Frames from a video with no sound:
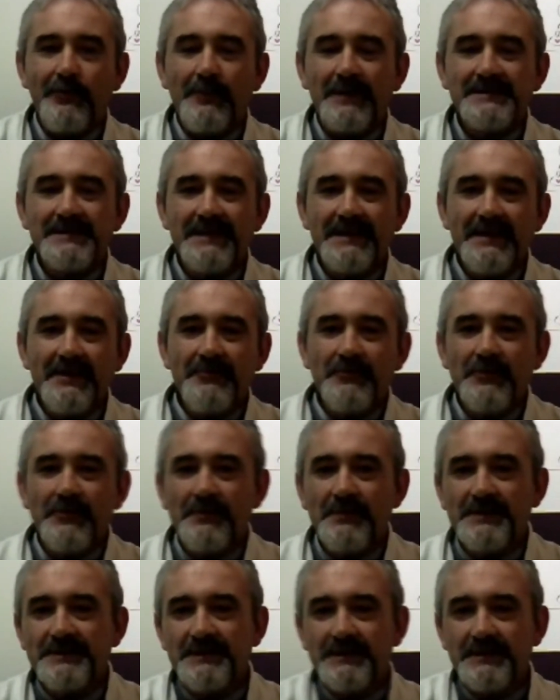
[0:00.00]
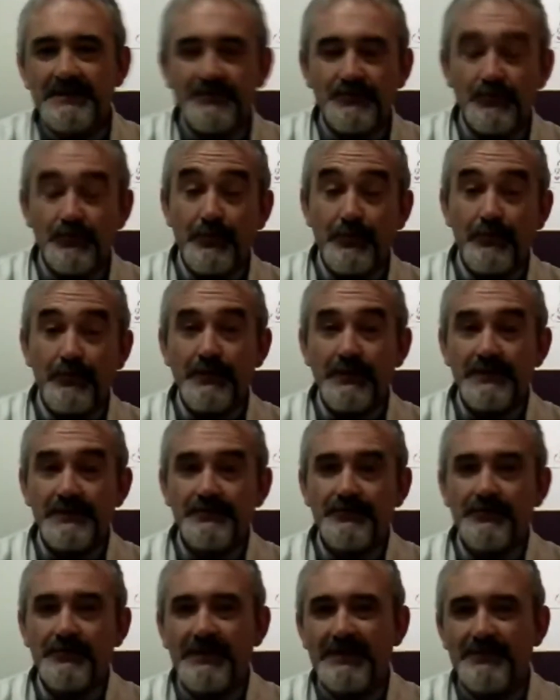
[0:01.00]
porque claro, más allá de nueve meses,
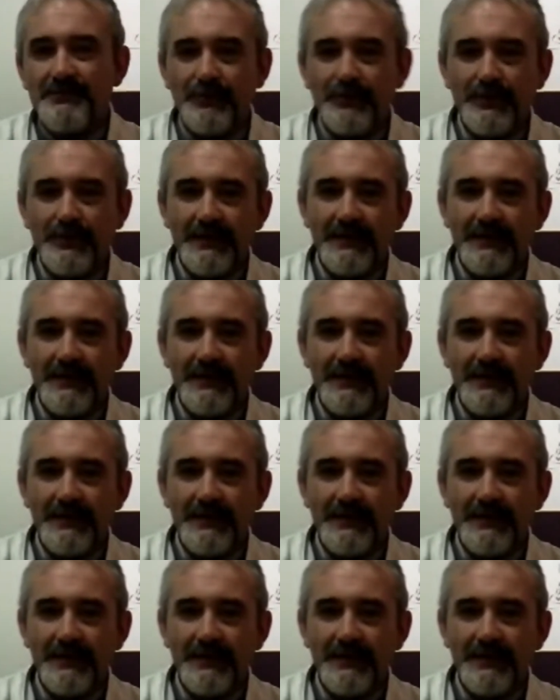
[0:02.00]
supongo que esto